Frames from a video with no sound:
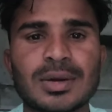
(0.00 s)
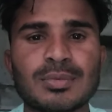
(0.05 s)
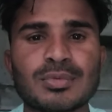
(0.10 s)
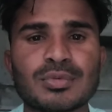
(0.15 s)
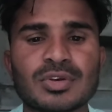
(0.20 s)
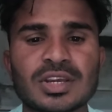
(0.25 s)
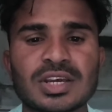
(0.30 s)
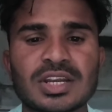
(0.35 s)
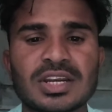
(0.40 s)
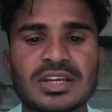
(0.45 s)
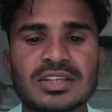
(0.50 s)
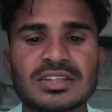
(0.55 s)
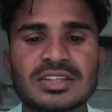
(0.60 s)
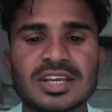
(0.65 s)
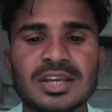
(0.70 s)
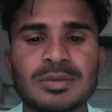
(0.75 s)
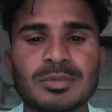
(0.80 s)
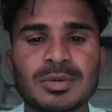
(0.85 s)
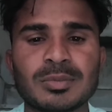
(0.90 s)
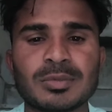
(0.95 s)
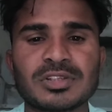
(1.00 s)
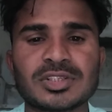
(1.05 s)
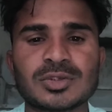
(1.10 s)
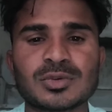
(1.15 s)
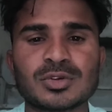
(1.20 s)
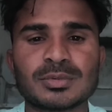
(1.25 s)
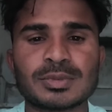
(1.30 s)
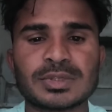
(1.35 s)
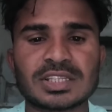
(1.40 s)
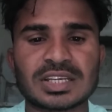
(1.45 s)
आपको क्या लगता है हमें
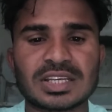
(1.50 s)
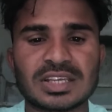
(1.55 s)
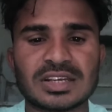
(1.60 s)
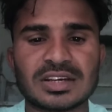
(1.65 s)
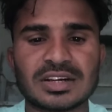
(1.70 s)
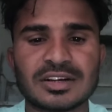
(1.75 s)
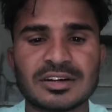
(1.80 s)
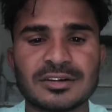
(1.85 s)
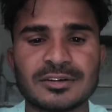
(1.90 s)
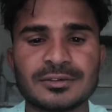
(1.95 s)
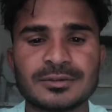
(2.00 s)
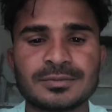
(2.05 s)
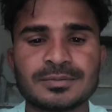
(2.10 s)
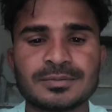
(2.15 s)
ज़रूर बताइएगा